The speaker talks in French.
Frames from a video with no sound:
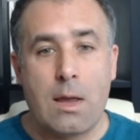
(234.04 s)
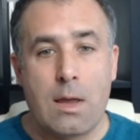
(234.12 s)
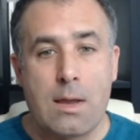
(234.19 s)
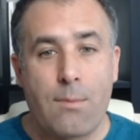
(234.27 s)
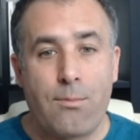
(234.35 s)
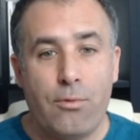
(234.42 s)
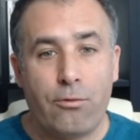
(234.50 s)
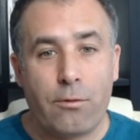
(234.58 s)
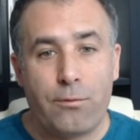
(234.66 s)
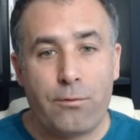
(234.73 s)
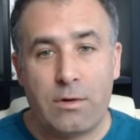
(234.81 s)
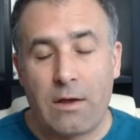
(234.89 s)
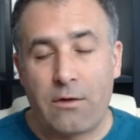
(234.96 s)
Il n'y a plus son
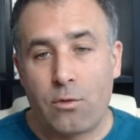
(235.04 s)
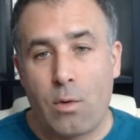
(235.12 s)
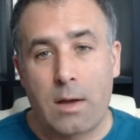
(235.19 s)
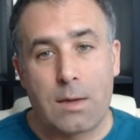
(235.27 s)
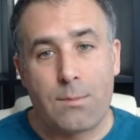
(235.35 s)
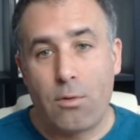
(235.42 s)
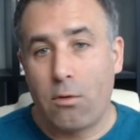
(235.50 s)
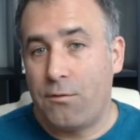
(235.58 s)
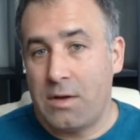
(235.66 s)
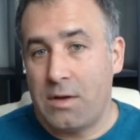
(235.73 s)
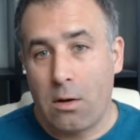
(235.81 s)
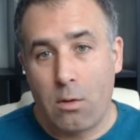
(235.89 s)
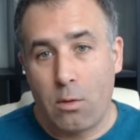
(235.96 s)
fou de case noire qui peut
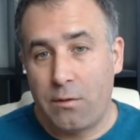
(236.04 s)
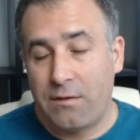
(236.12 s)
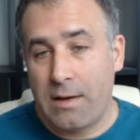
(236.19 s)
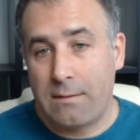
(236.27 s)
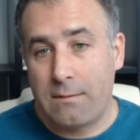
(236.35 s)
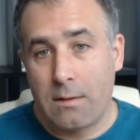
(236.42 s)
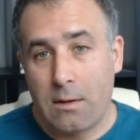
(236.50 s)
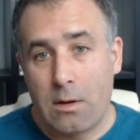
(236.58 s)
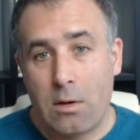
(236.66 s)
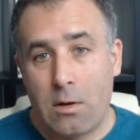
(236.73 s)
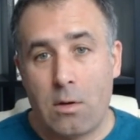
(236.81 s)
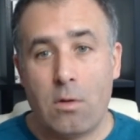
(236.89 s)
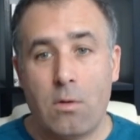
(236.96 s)
revenir en e7
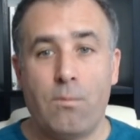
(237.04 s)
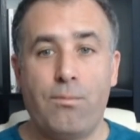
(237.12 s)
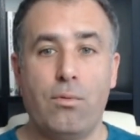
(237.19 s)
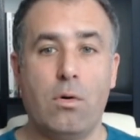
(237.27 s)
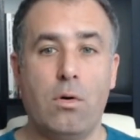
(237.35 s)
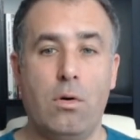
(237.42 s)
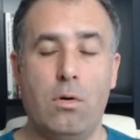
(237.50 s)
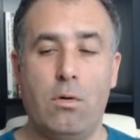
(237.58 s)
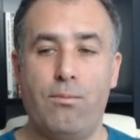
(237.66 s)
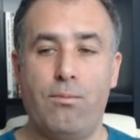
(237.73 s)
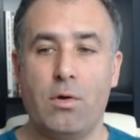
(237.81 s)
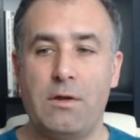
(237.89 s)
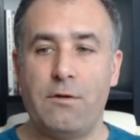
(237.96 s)
pour, euh,
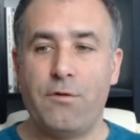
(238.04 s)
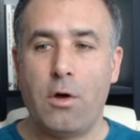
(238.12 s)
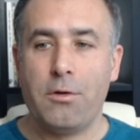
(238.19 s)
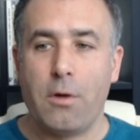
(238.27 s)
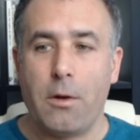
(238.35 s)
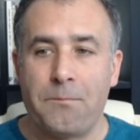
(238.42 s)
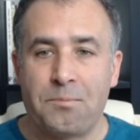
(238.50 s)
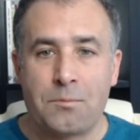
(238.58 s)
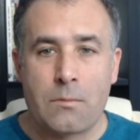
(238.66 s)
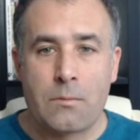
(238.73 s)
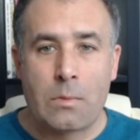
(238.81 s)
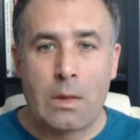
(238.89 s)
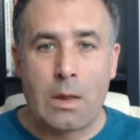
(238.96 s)
pour défendre,
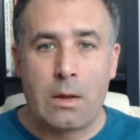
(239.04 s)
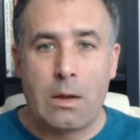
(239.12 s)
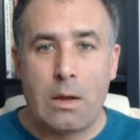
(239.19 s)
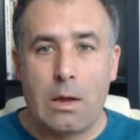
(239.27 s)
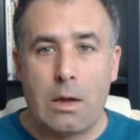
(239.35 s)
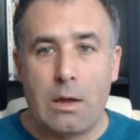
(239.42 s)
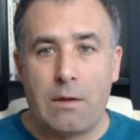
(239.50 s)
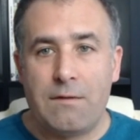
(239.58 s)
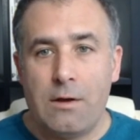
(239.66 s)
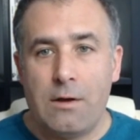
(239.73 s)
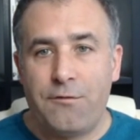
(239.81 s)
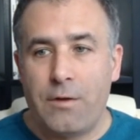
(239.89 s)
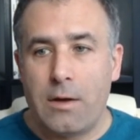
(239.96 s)
et
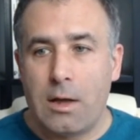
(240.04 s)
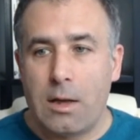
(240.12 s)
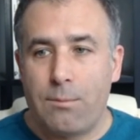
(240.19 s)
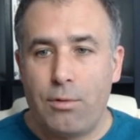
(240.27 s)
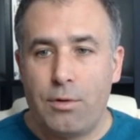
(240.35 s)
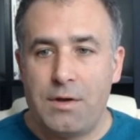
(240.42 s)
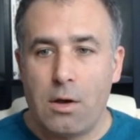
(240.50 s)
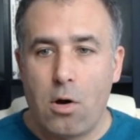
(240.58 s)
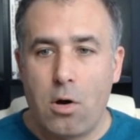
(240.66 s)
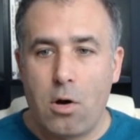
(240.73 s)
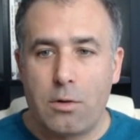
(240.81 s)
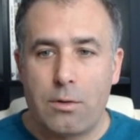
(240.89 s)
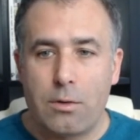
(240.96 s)
s'il fait petit
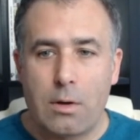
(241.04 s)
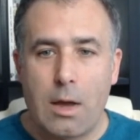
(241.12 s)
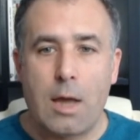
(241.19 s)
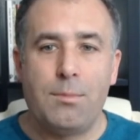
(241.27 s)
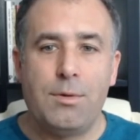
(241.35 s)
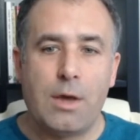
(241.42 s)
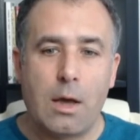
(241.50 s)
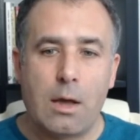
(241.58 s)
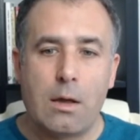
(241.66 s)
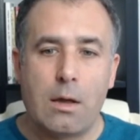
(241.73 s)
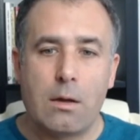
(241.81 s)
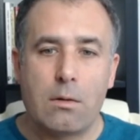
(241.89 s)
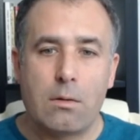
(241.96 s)
roc, eh
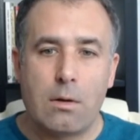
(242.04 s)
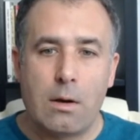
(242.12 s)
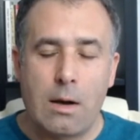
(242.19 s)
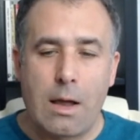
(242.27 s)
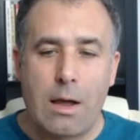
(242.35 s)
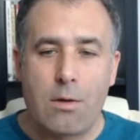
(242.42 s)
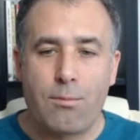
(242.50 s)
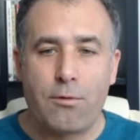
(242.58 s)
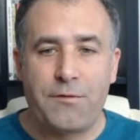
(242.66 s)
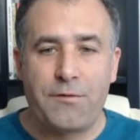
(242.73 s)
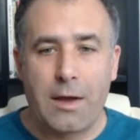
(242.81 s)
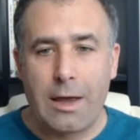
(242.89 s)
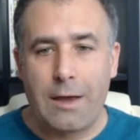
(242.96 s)
bien là on peut faire